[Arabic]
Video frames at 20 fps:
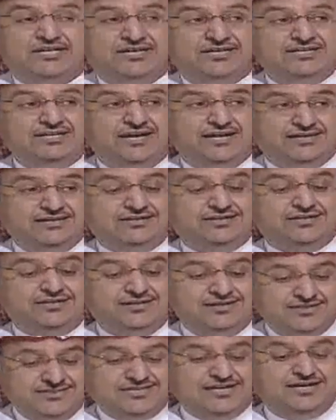انا عندي حقيقه
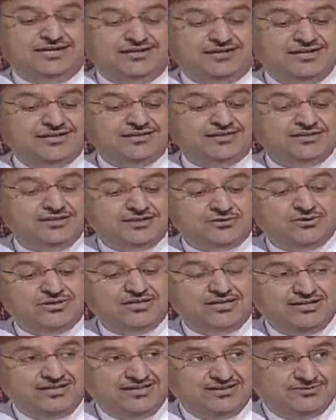رساله ايضا
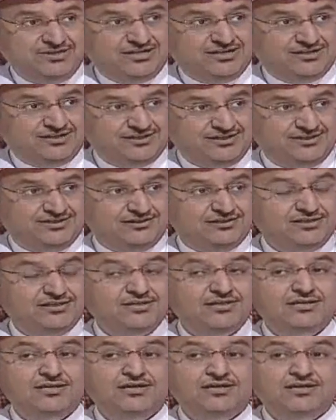لاخواني اللعيبه الاخرين مم.
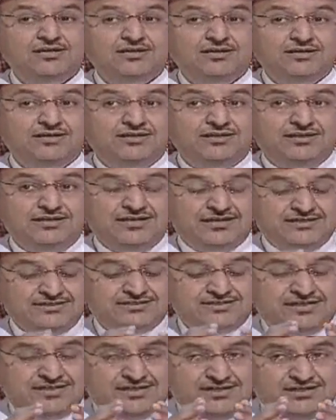لا
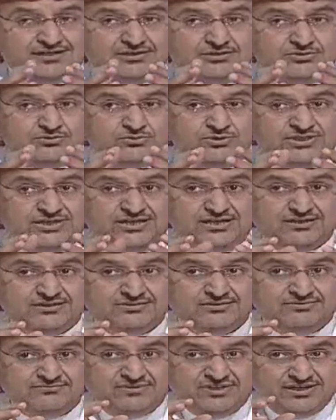ننسى الان انه هناك
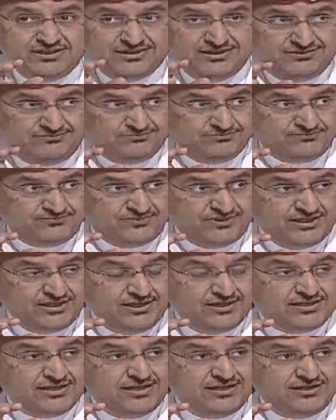في نظام
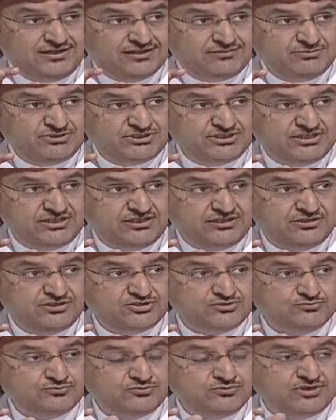يتعلق بشيء
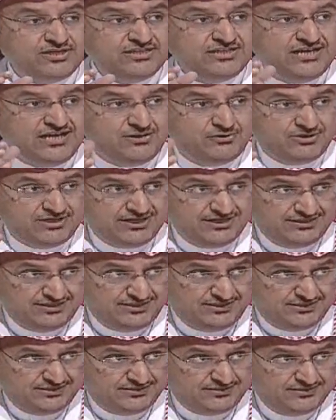اسمه الدعاوى
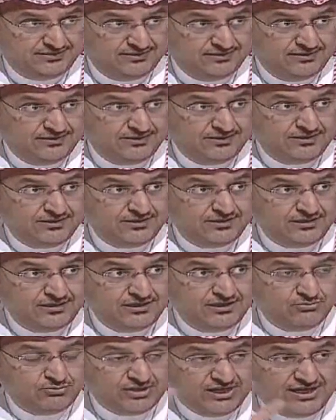الكيديه
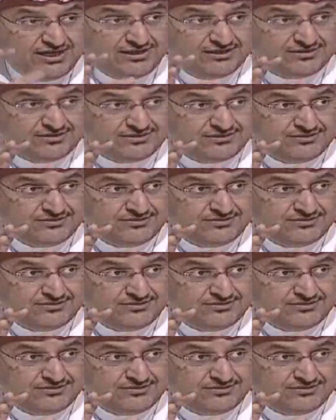لو ظهر